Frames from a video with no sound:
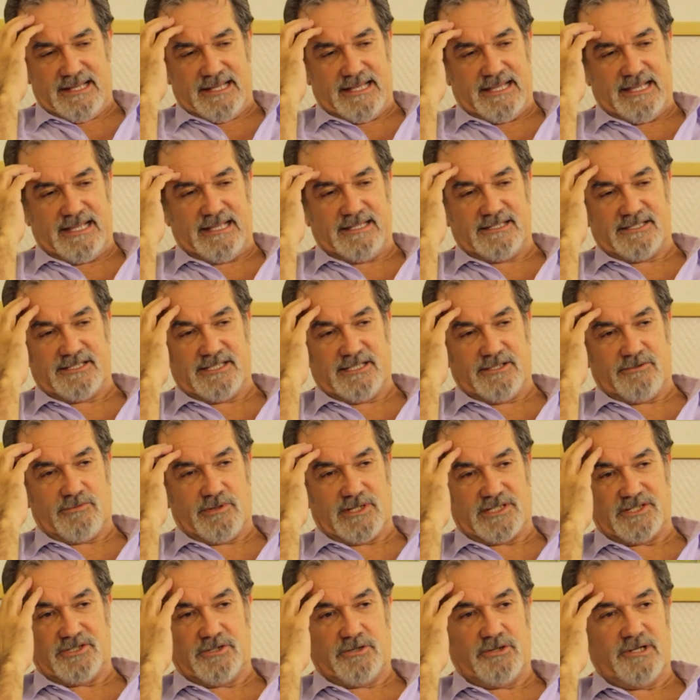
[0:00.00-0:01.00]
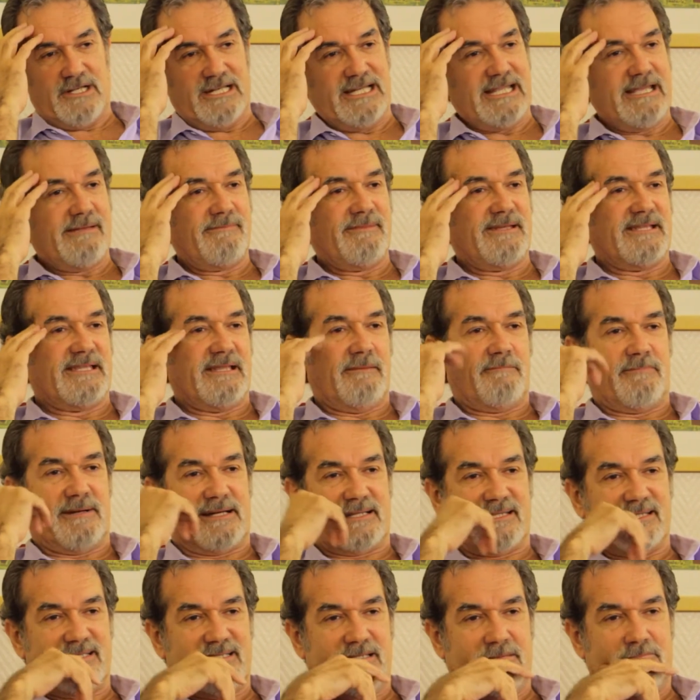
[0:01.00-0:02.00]
en, Situación Límite,
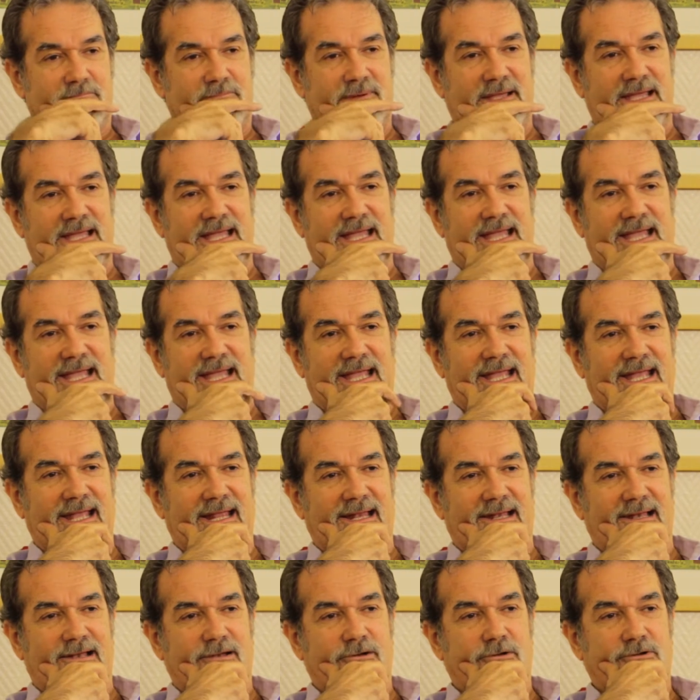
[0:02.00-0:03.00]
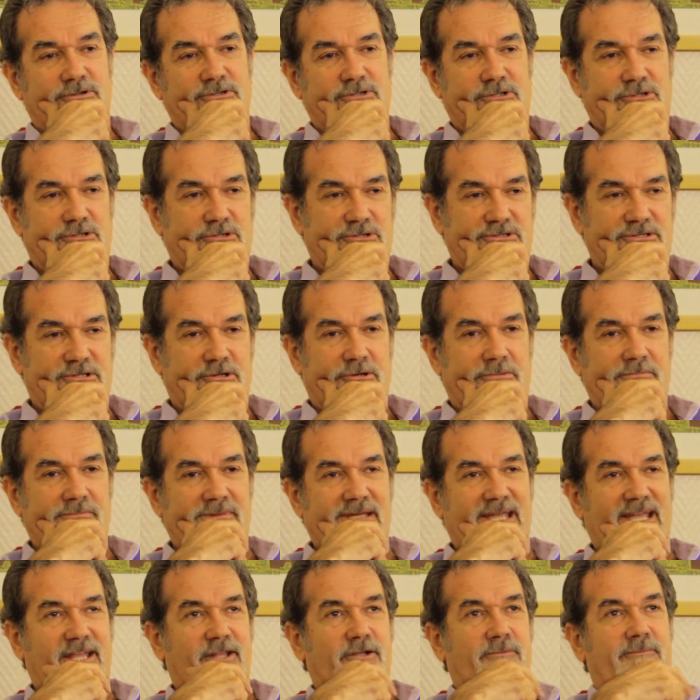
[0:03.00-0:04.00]
participé en Nosotros y los
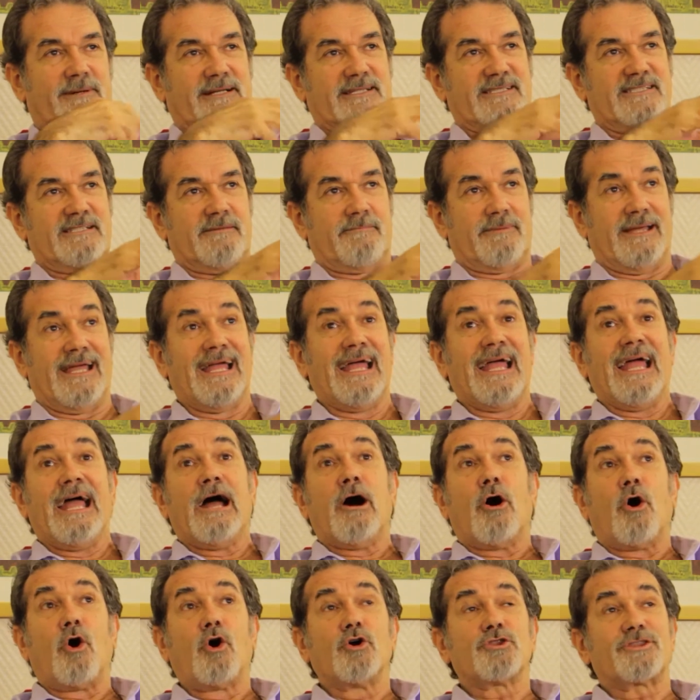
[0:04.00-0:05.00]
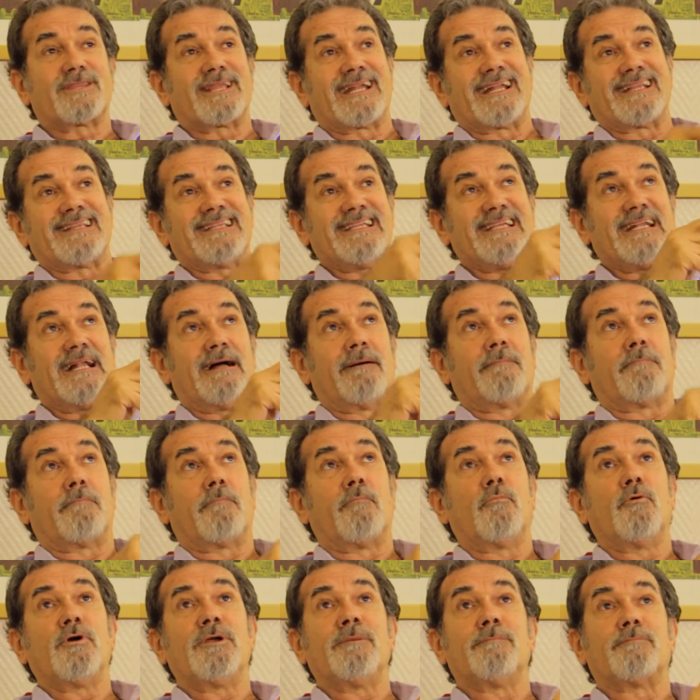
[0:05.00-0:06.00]
Miedos, participé. Otra tira
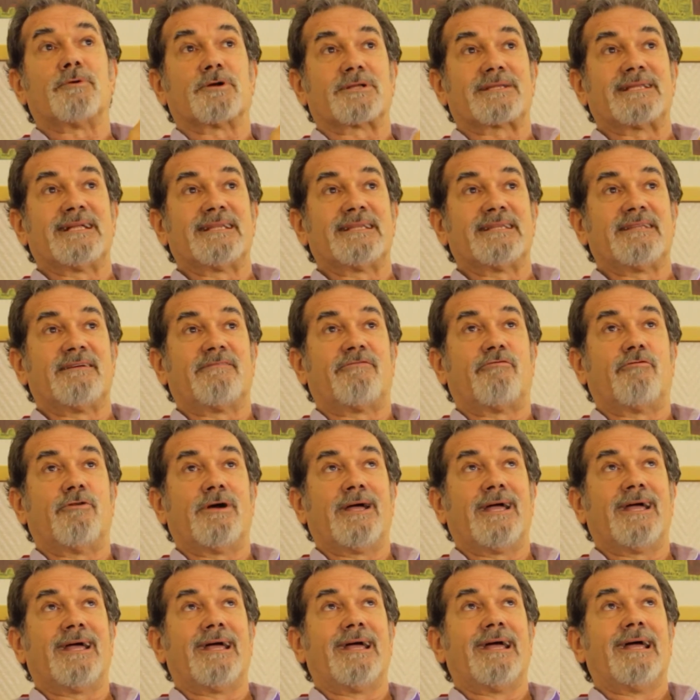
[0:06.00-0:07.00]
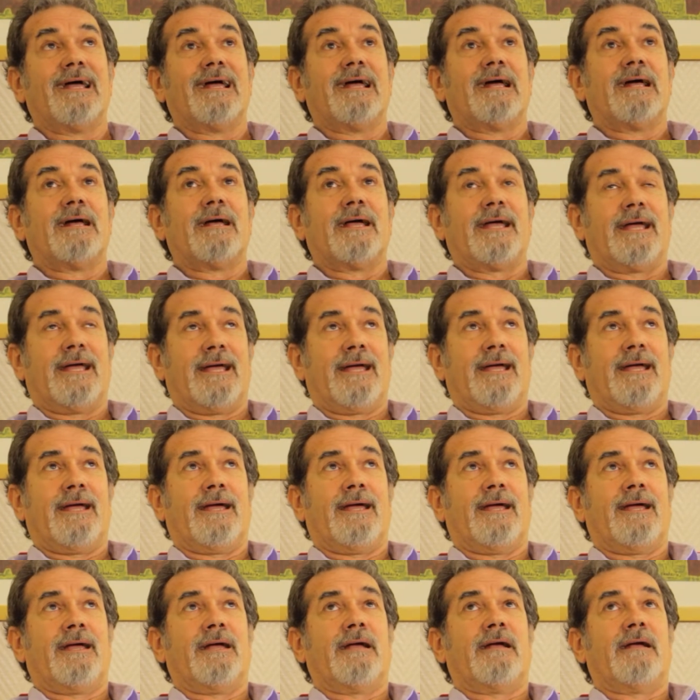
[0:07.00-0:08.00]
muy importante fue
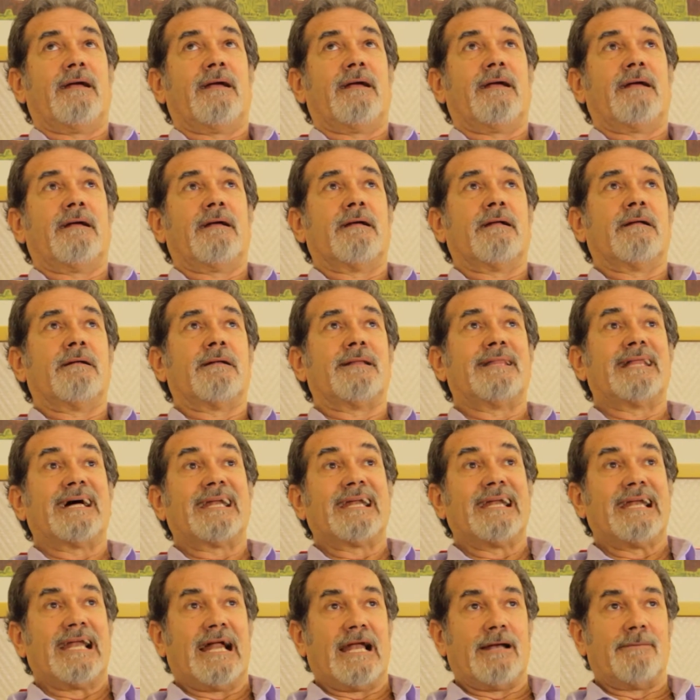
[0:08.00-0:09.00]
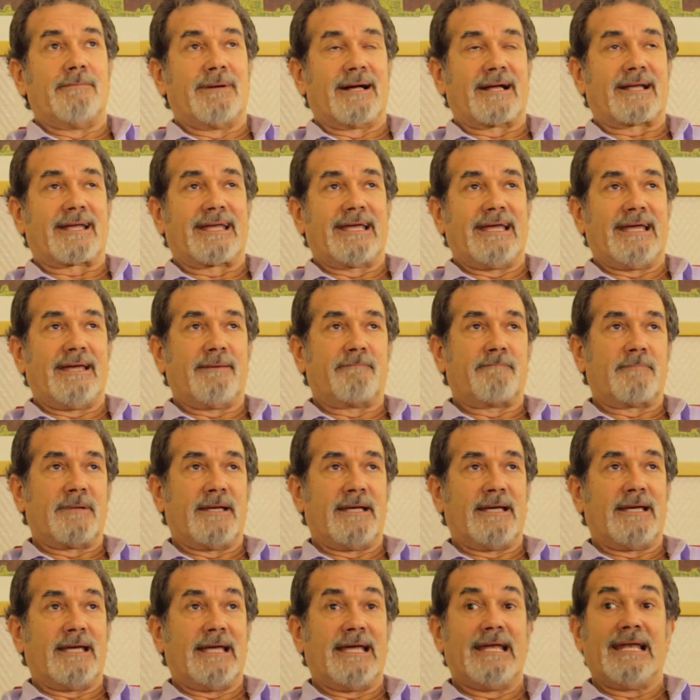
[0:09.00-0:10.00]
eh, Dar el Alma, que,
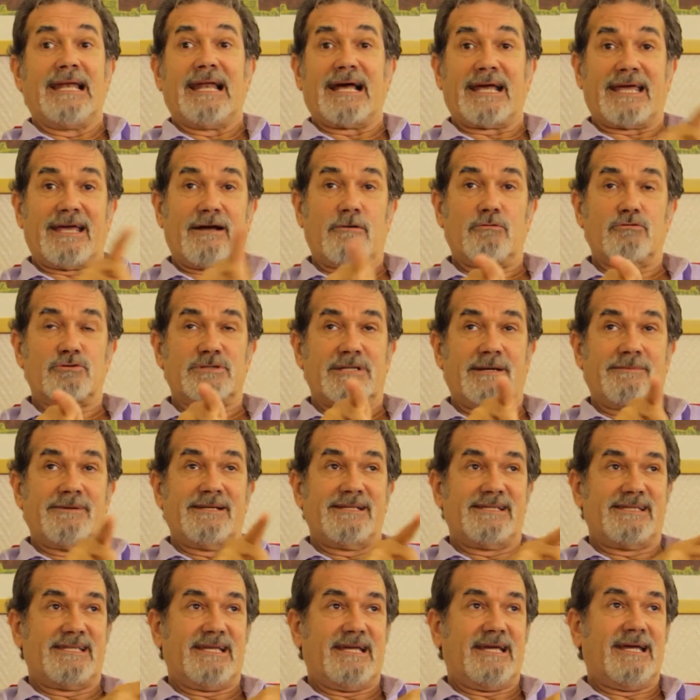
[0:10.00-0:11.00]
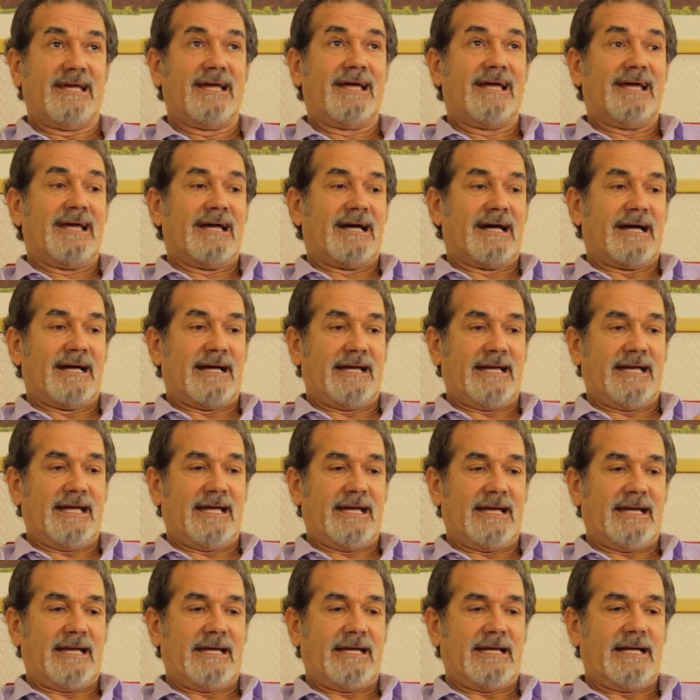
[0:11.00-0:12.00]
eh, en la que justamente
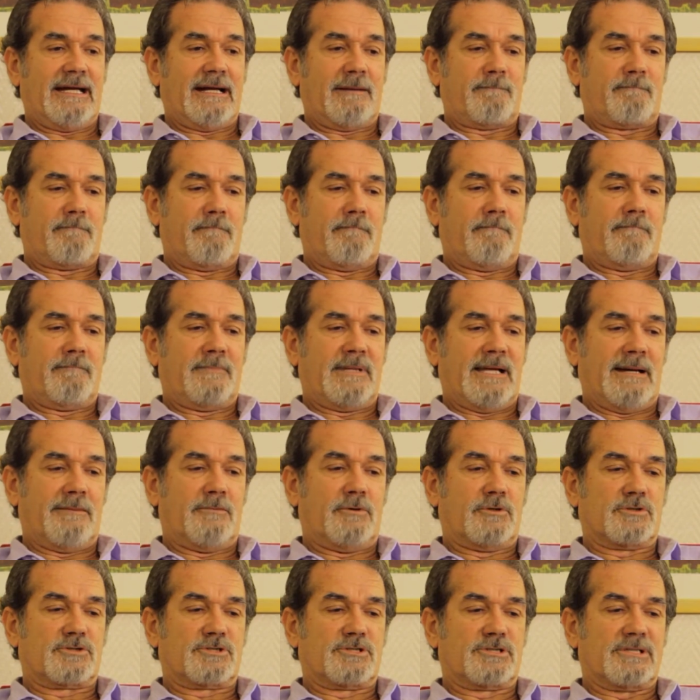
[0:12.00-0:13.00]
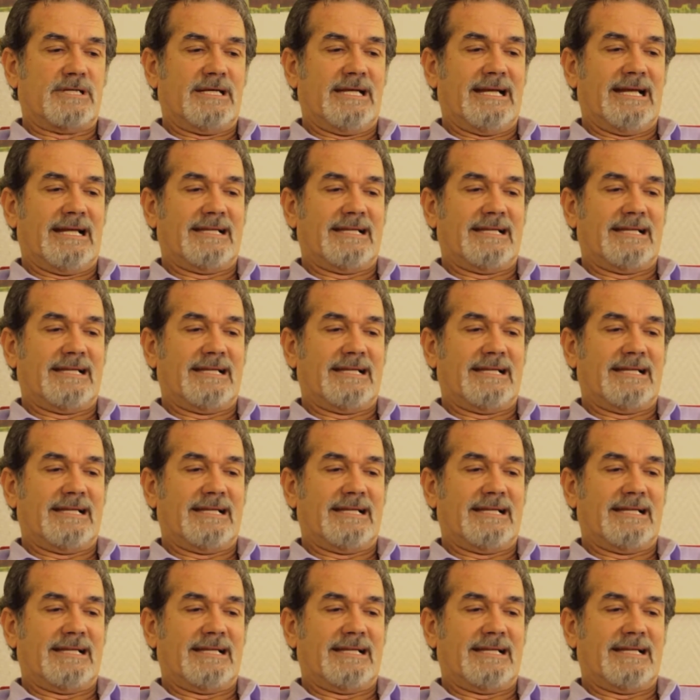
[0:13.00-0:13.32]
eh, era, digamos, el